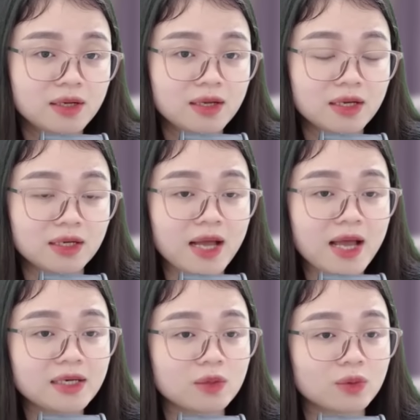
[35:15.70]
Cả hai
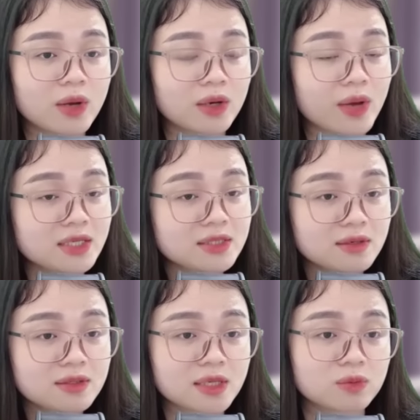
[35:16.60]
đều đòa đoá xương
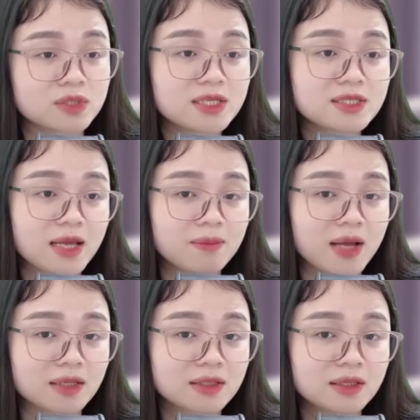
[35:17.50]
rồng trên sa mạc
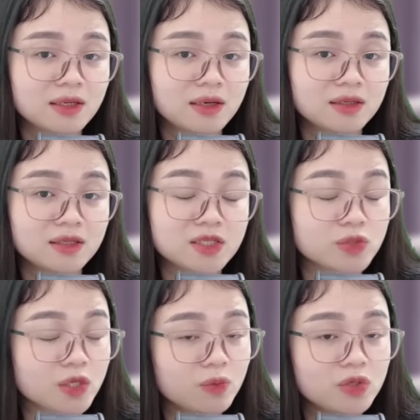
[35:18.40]
Sống
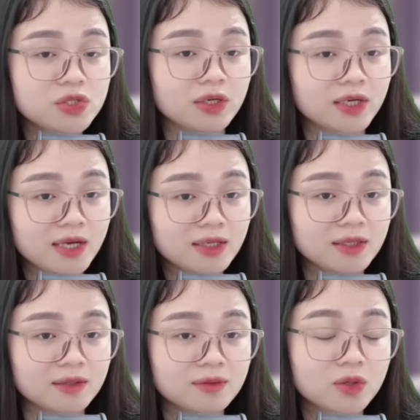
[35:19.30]
trong môi trường khắc nghiệt
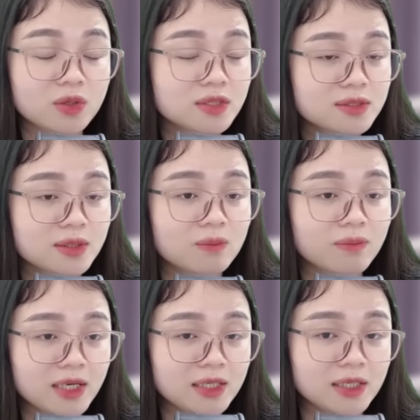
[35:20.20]
Nhưng có sức sống
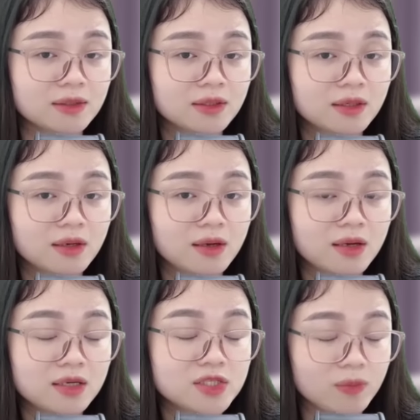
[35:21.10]
mãnh liệt
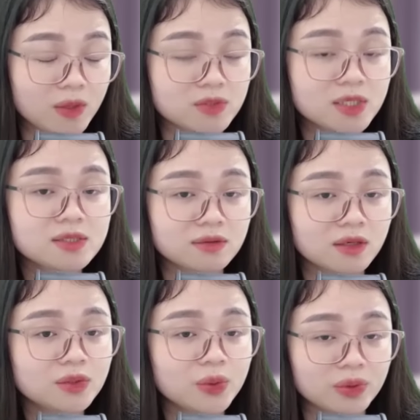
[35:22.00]
Trong lòng chất chứa
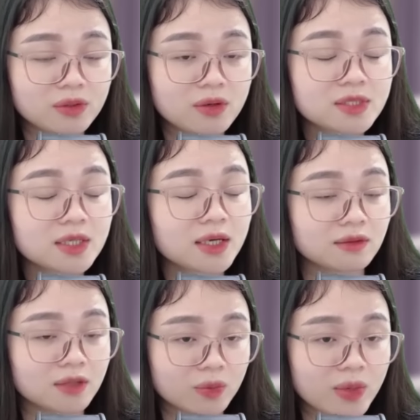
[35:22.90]
tổn thương rất cần người
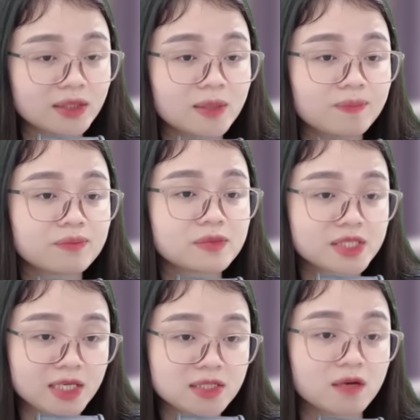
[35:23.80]
quan tâm Che
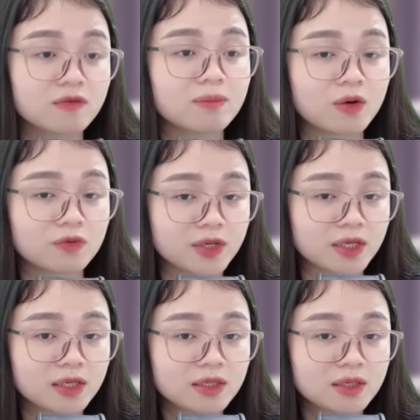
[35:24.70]
chở và bảo vệ
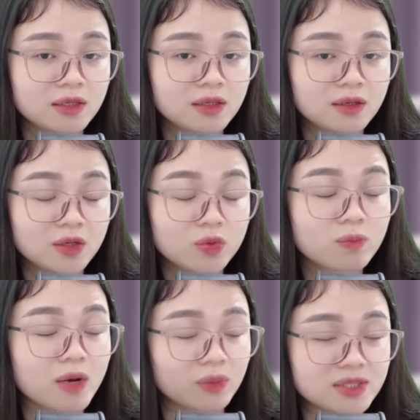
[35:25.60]
Quốc
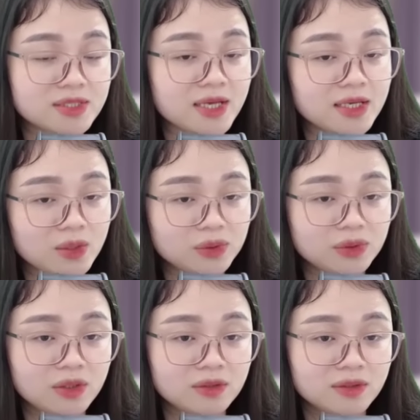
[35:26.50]
Bằng nguyện sẽ yêu
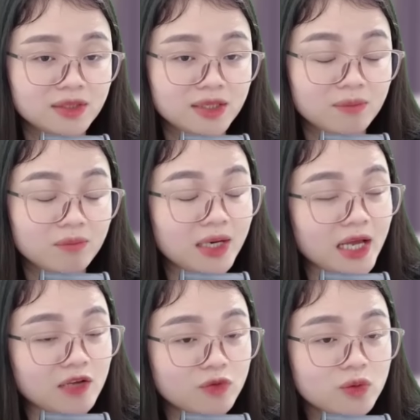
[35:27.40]
thương Mang lại hạnh
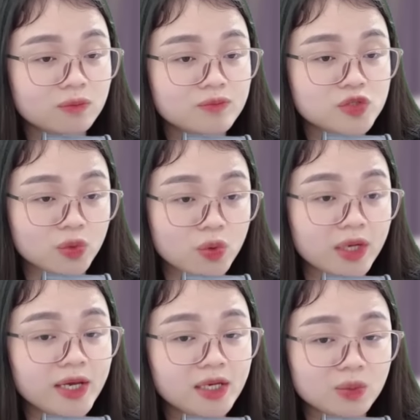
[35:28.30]
phúc cho cô đến
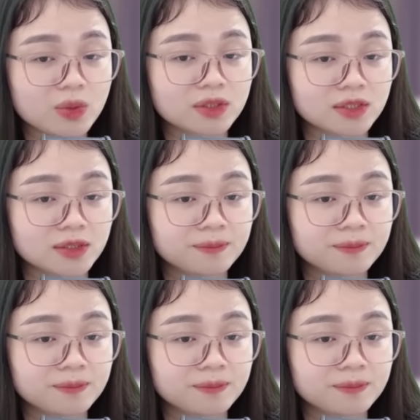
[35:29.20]
hết cuộc đời